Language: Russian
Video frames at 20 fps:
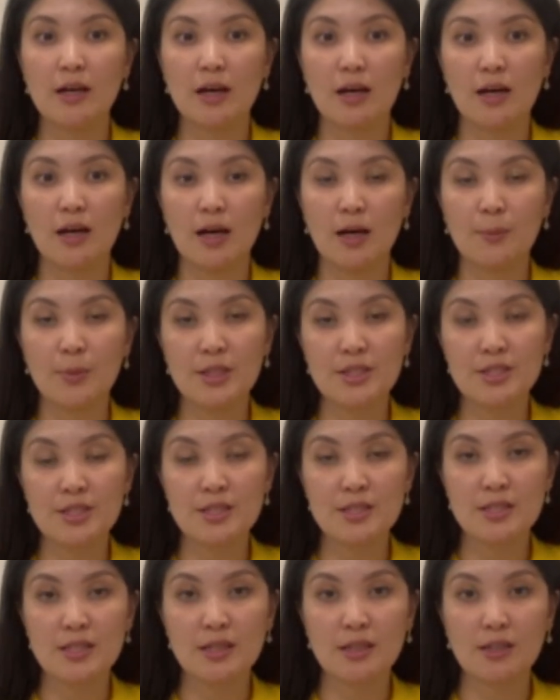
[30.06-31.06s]
а,
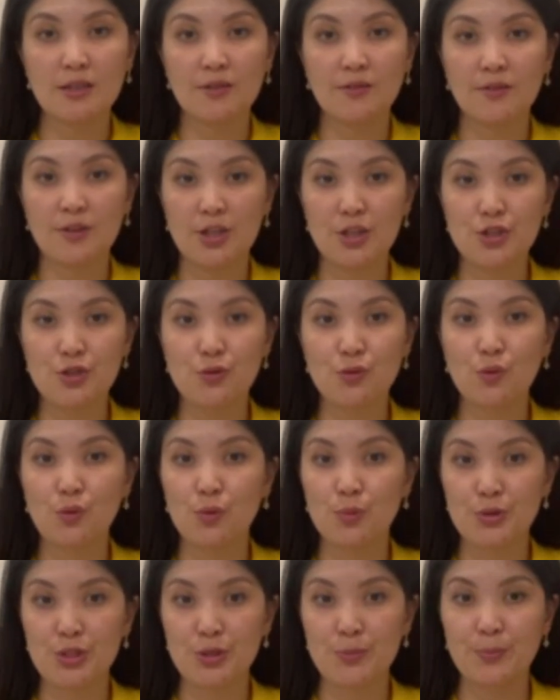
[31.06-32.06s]
обратиться к врачу
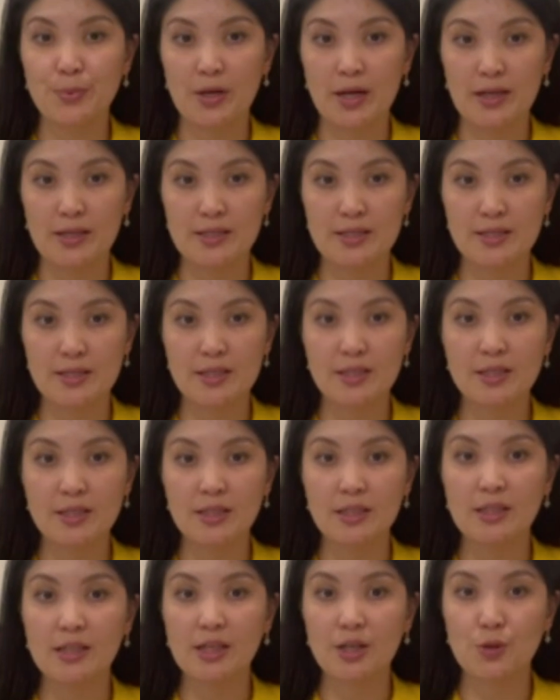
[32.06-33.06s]
общей практики
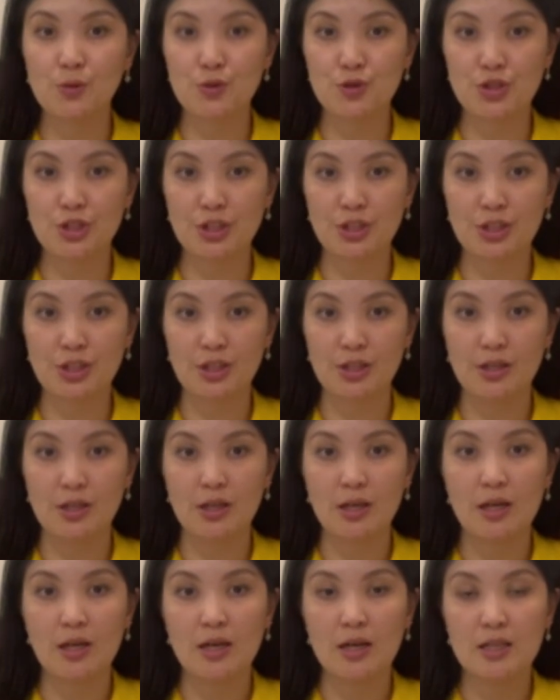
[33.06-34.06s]
или к акушерке.
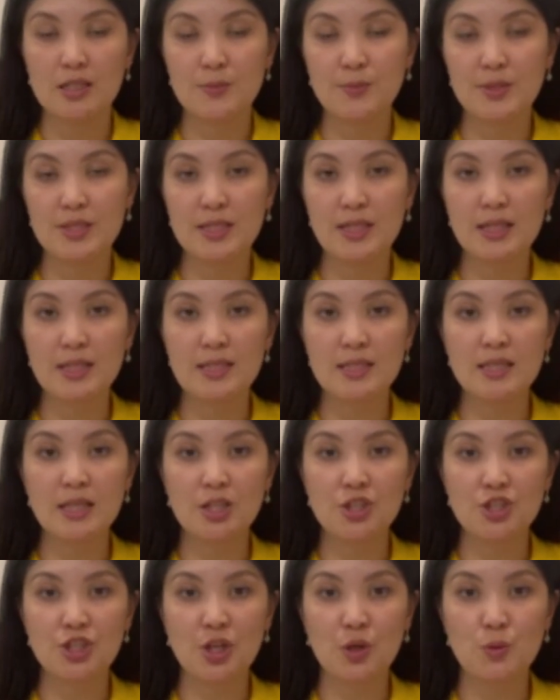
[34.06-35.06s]
Специалист
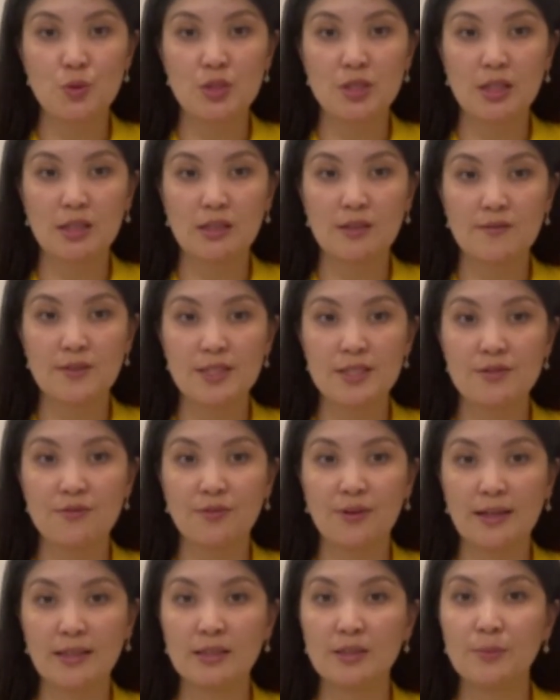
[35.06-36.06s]
должна установить
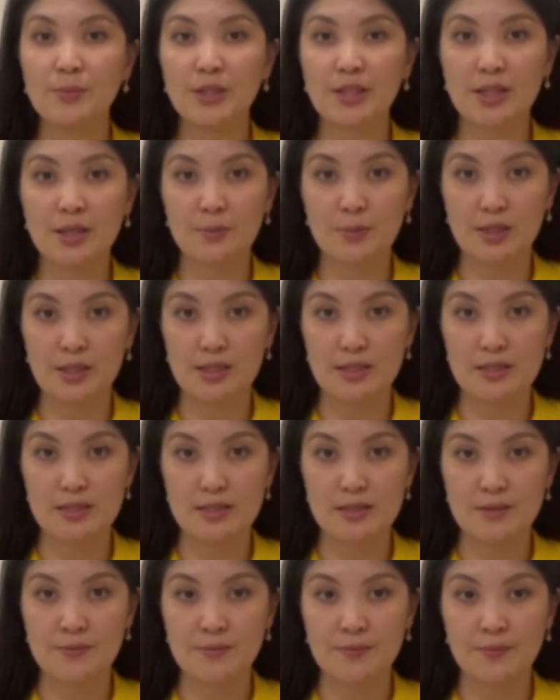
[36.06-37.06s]
факт
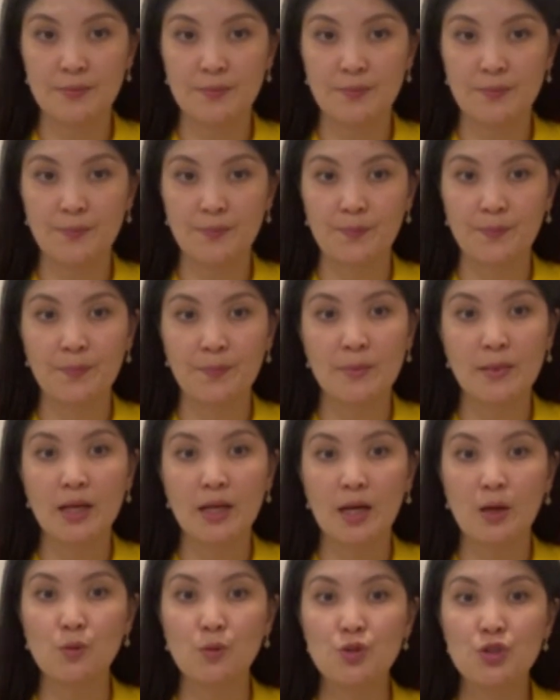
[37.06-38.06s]
беременности –
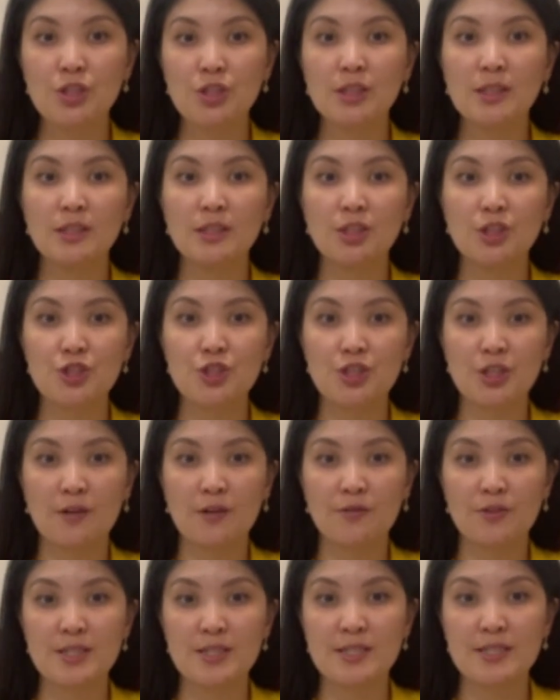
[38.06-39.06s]
Акушерка должна
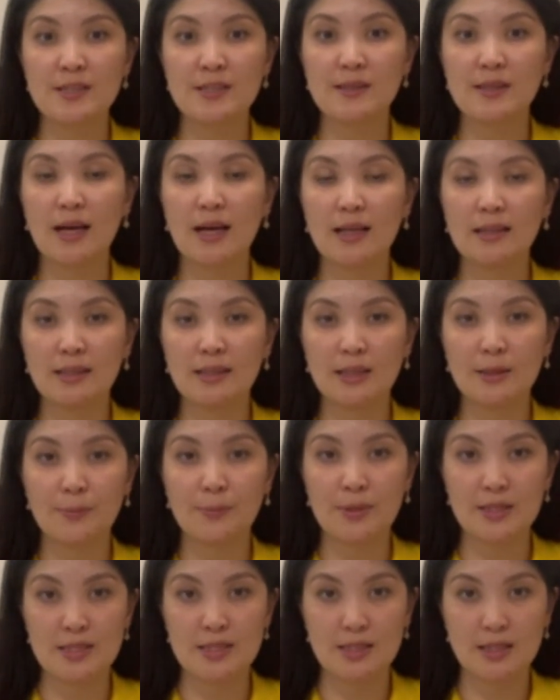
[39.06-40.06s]
внести данные
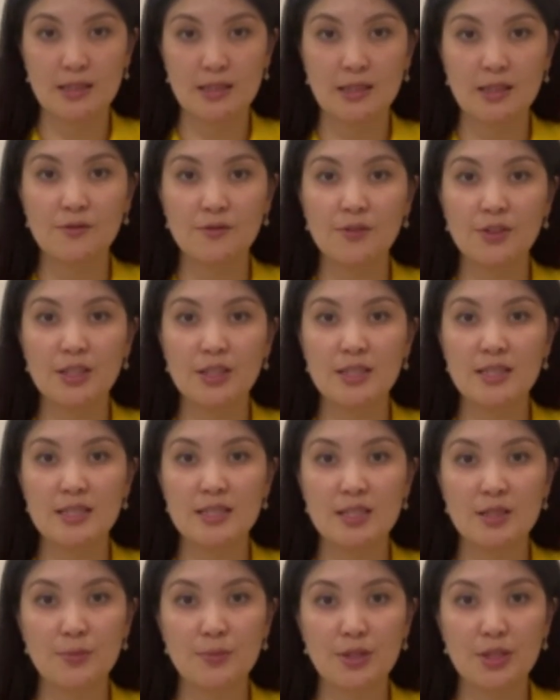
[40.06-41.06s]
пациентки в
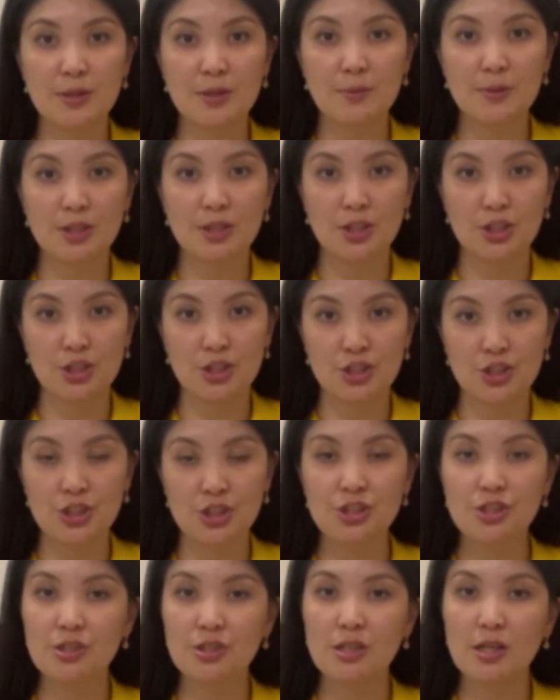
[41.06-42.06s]
регистр беременных и
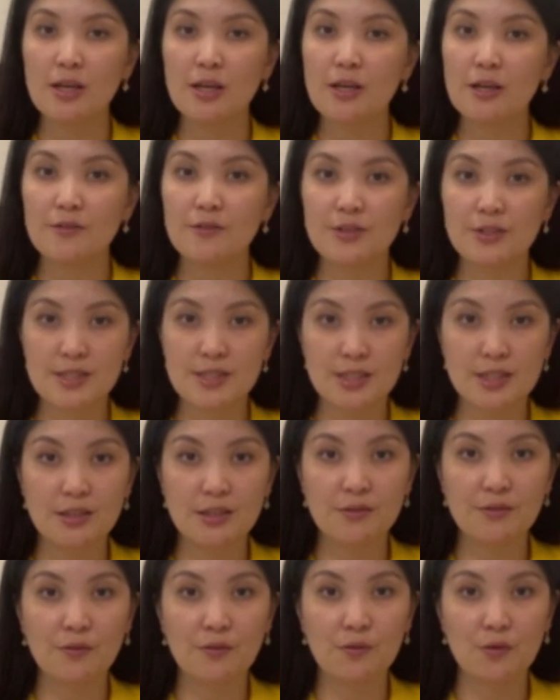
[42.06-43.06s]
женщин
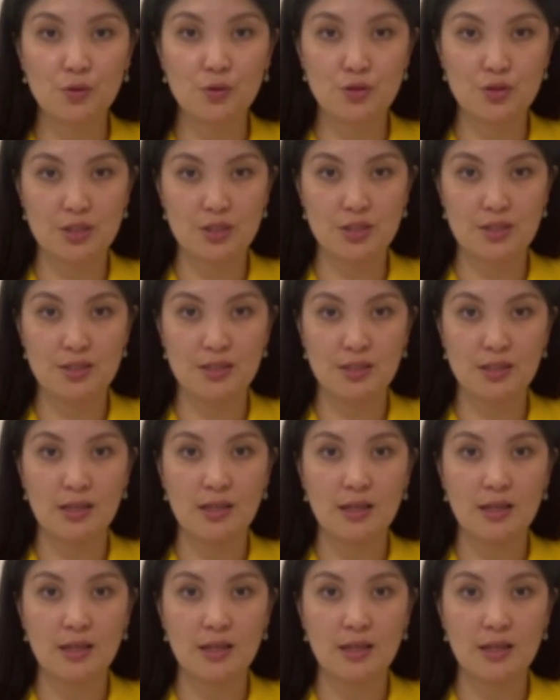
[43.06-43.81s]
фертильного возраста